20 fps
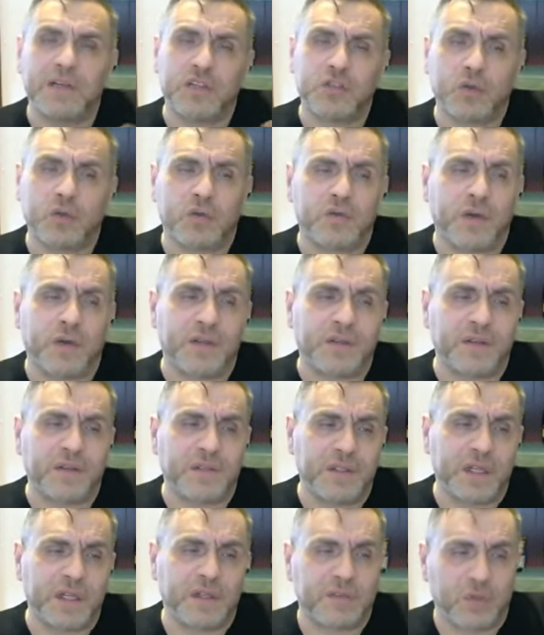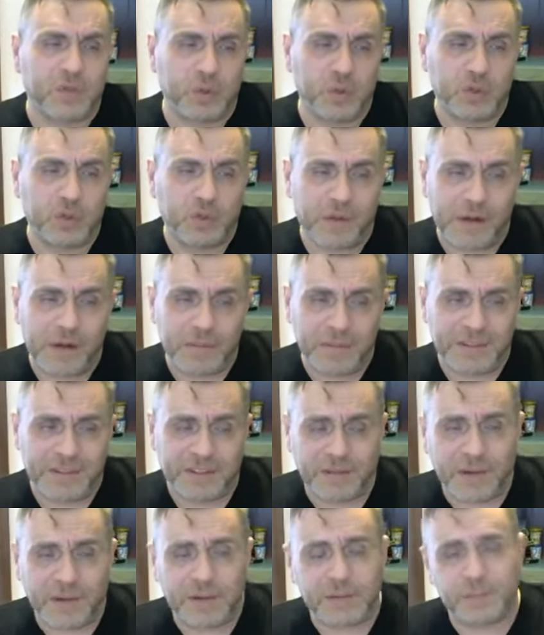da çok fazlasıyla sonuç
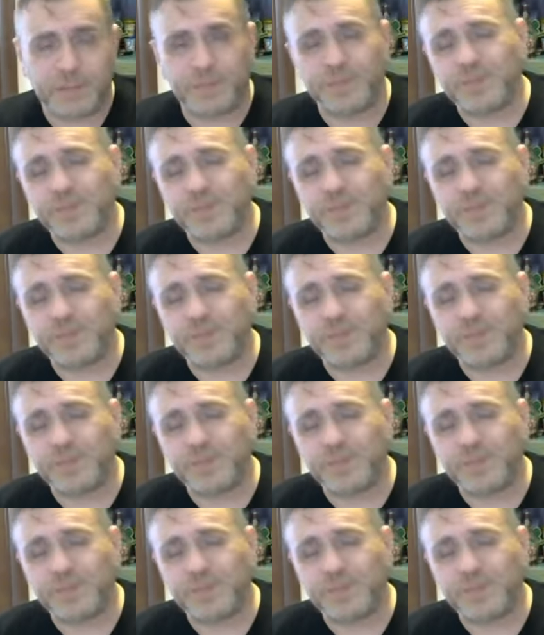vermesi var.